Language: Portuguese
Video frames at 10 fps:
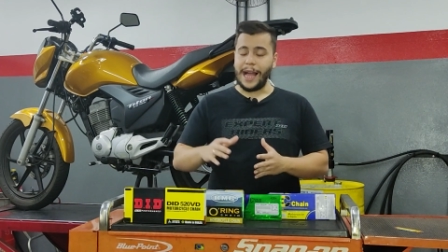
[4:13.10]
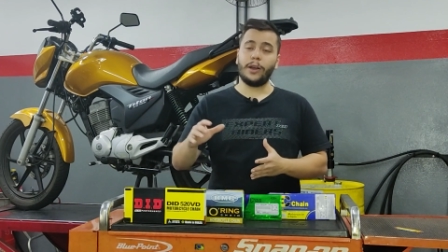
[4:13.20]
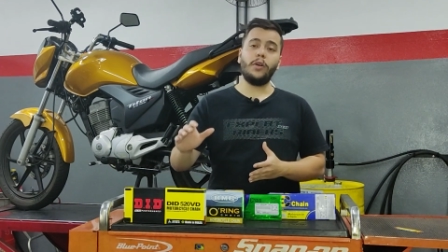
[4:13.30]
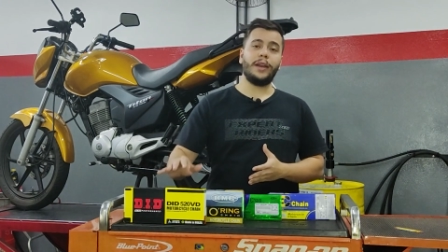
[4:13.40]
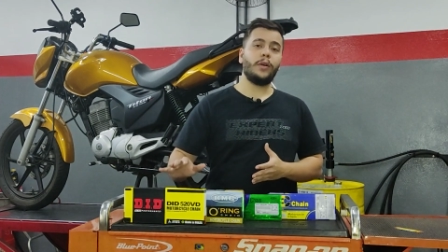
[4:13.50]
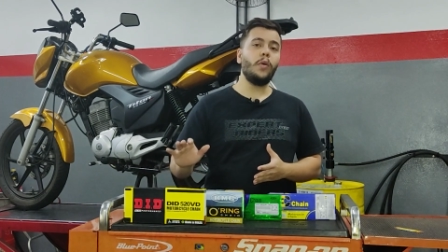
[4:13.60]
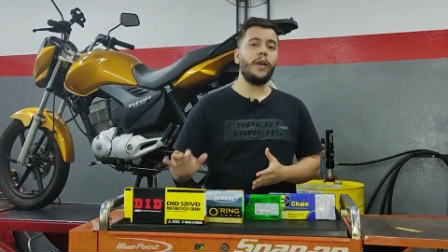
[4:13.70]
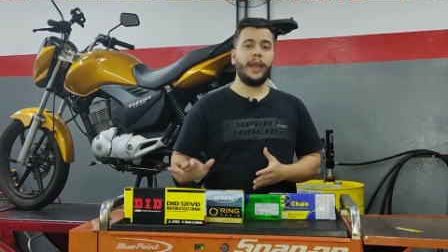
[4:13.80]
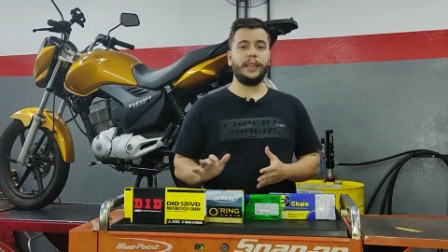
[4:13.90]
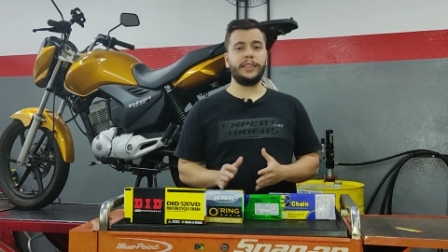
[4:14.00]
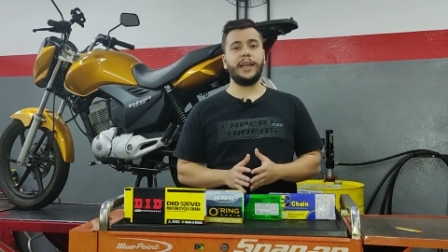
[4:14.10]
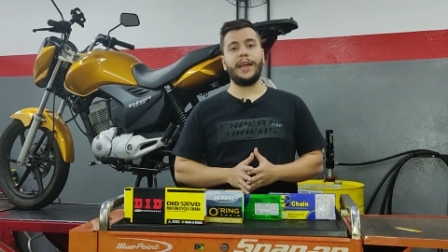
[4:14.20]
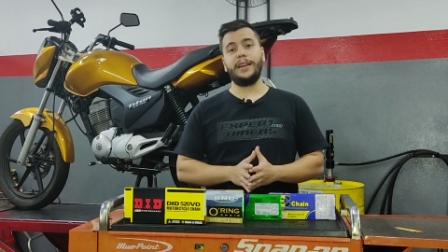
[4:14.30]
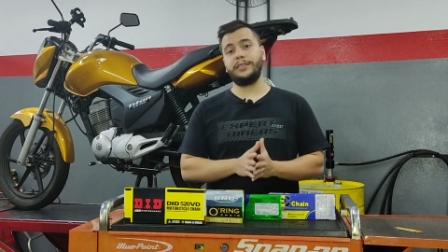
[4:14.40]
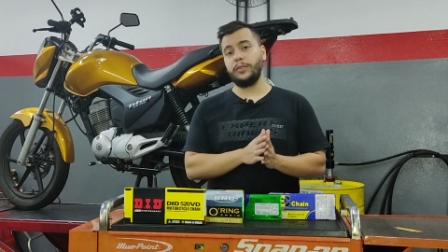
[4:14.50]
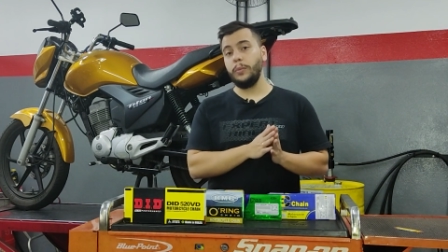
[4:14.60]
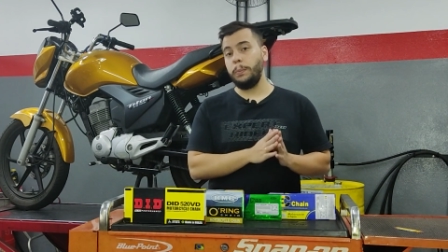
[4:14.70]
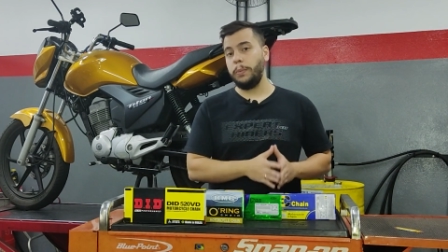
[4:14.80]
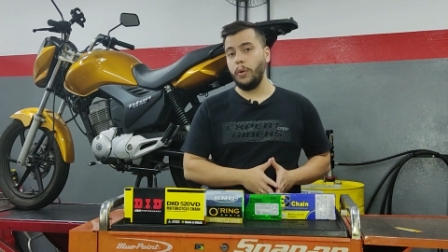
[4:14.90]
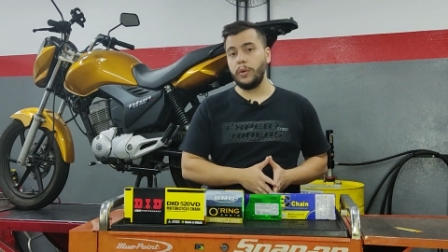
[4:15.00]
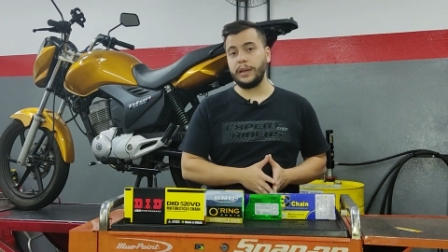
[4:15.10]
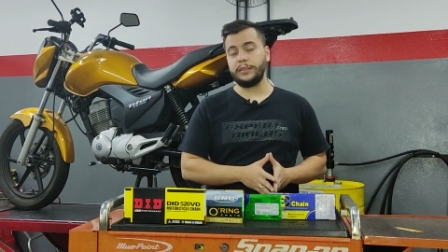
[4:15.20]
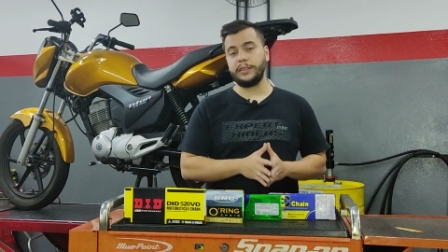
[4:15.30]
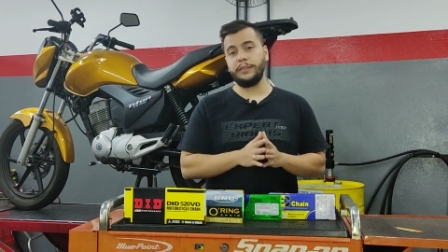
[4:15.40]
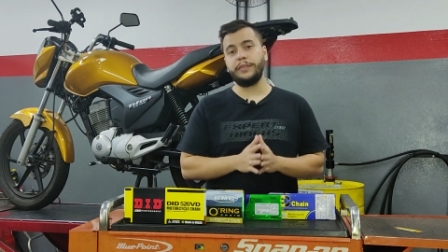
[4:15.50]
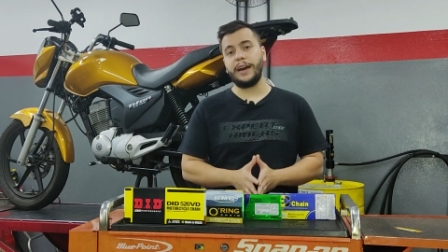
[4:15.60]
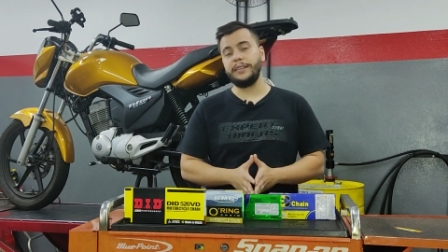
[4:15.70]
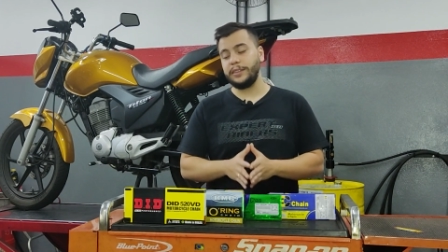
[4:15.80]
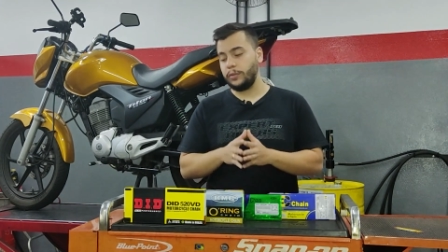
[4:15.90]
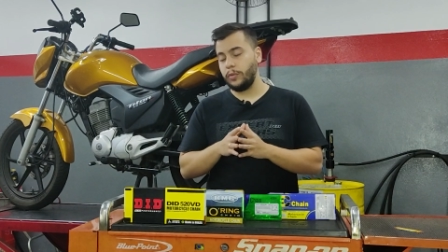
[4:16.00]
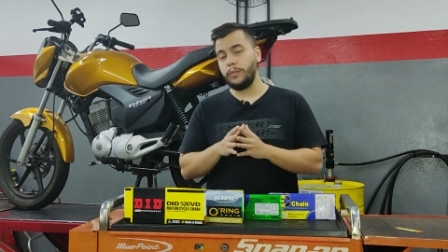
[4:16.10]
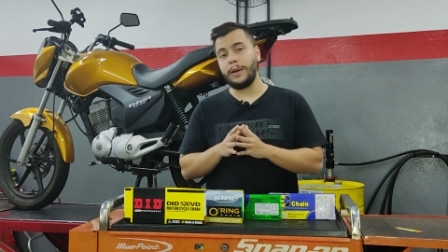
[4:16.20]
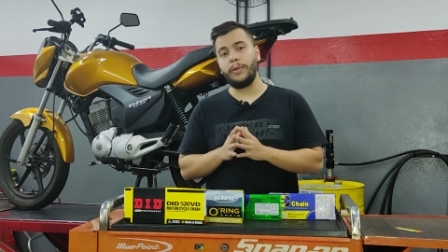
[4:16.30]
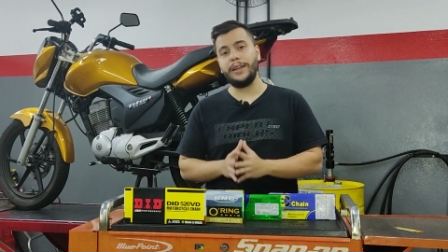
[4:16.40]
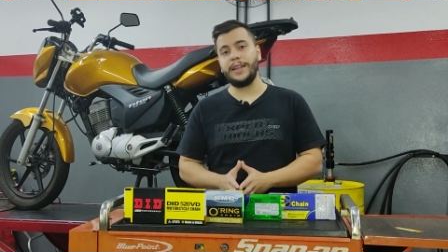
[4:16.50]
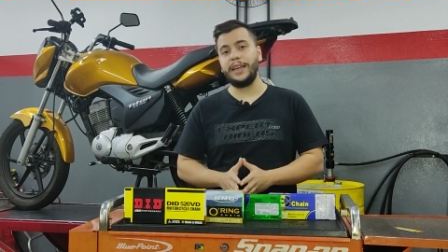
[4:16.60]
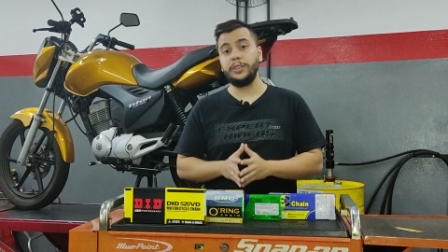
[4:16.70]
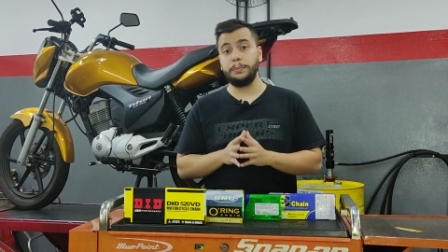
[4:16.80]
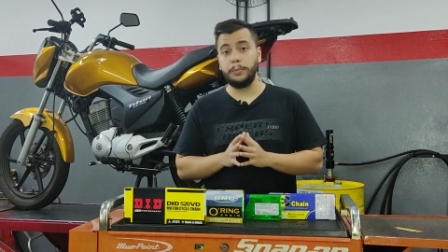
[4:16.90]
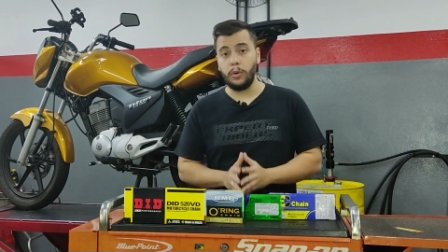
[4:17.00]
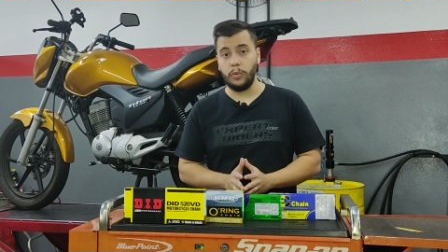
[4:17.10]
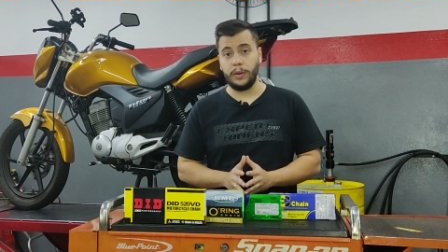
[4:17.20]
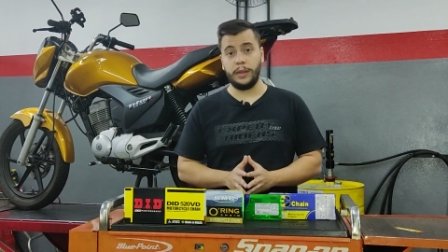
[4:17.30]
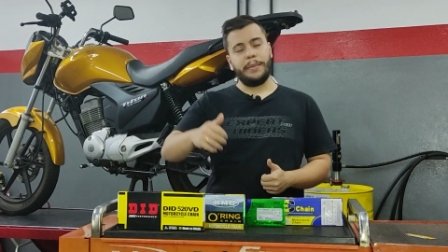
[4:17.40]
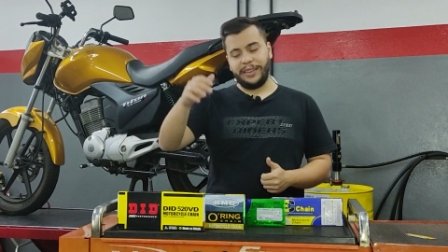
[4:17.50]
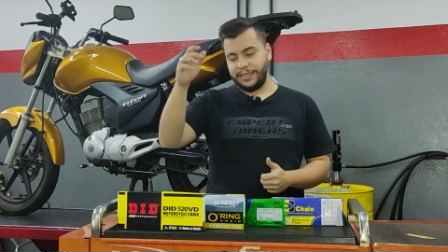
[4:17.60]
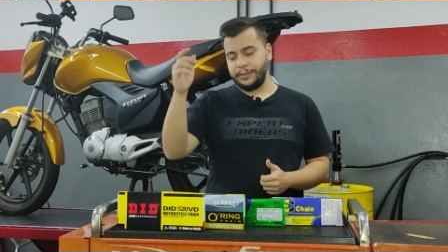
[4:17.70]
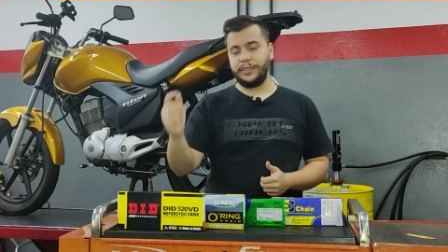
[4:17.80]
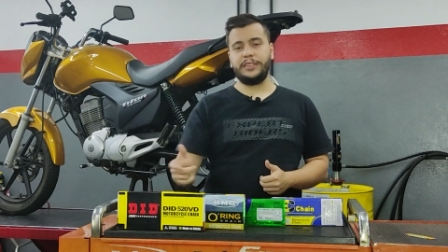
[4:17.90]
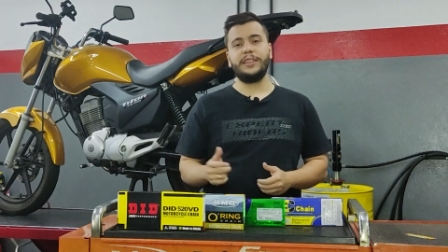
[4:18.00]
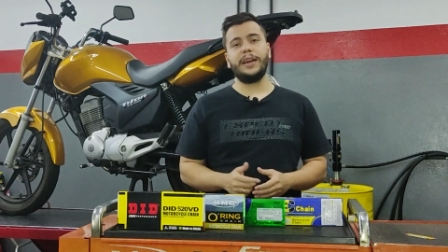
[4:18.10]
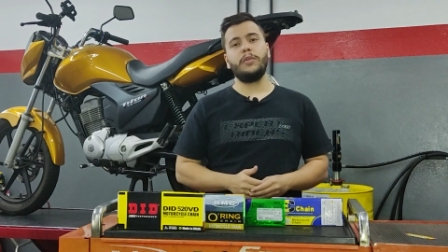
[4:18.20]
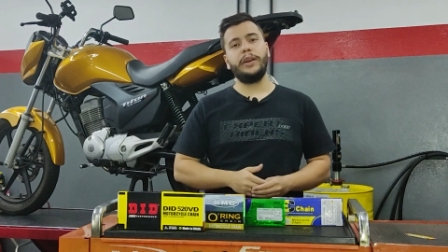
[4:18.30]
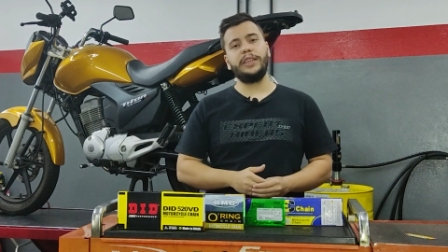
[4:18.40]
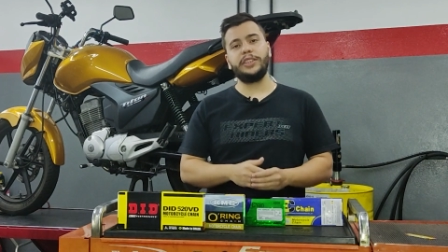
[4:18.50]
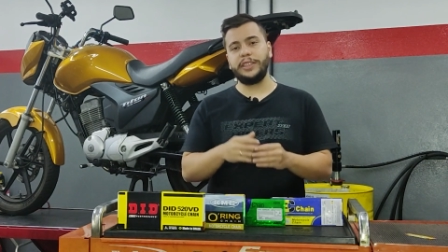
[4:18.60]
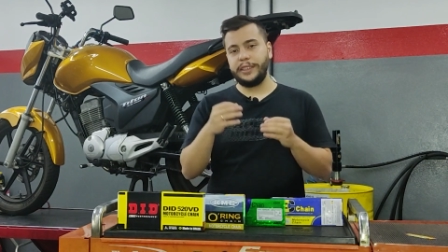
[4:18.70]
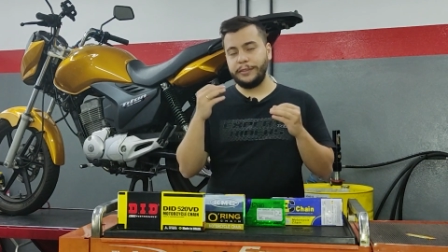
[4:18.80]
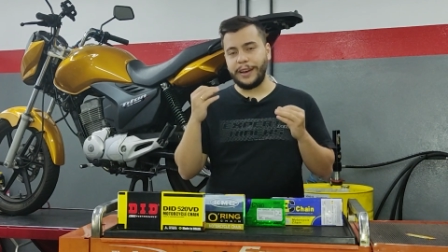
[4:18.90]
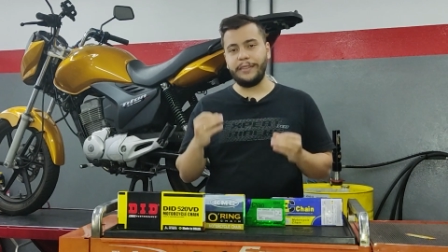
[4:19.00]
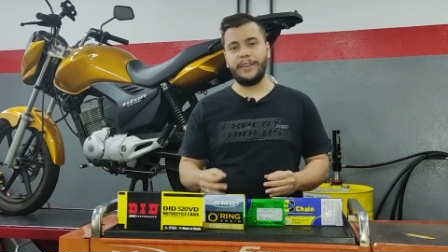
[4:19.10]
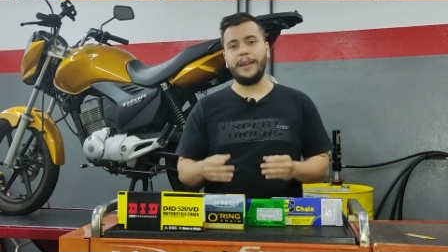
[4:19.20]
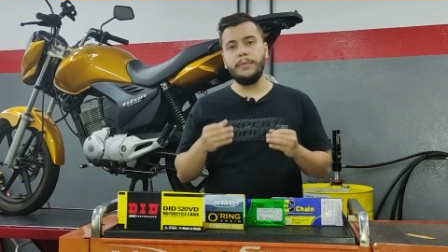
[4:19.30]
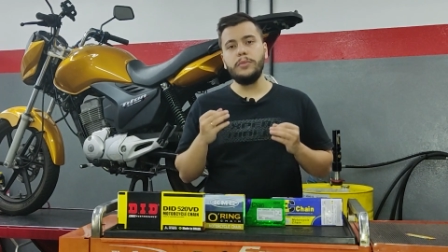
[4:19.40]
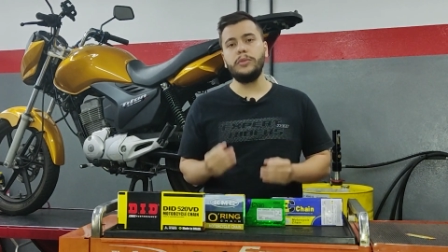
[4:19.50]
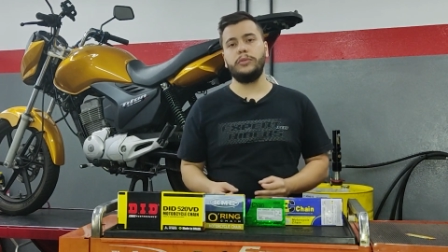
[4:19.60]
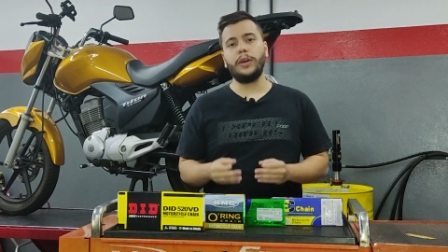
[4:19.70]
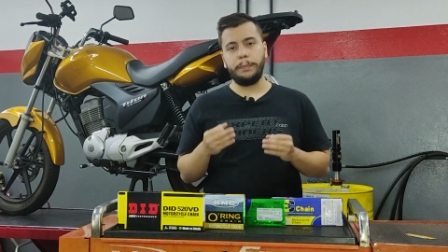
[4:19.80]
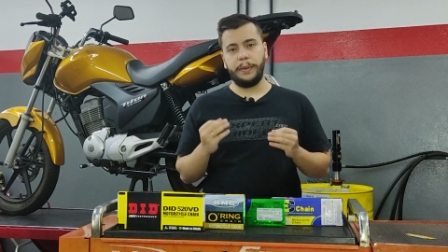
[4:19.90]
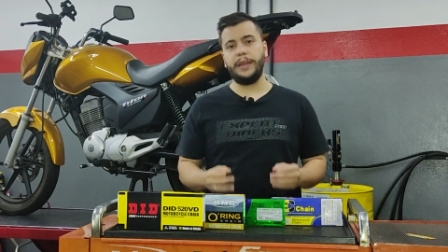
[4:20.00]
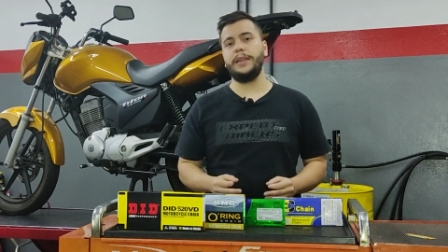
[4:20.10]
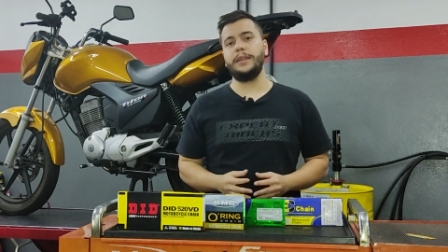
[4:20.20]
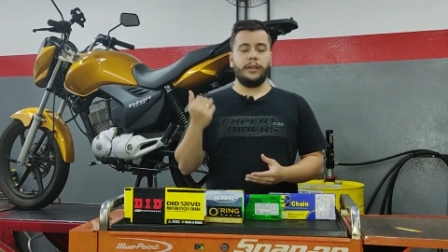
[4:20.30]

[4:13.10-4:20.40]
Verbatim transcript: Agora, corrente, galera, são poucas que fazem com uma qualidade boa, mas invista na corrente que vai valer muito a pena.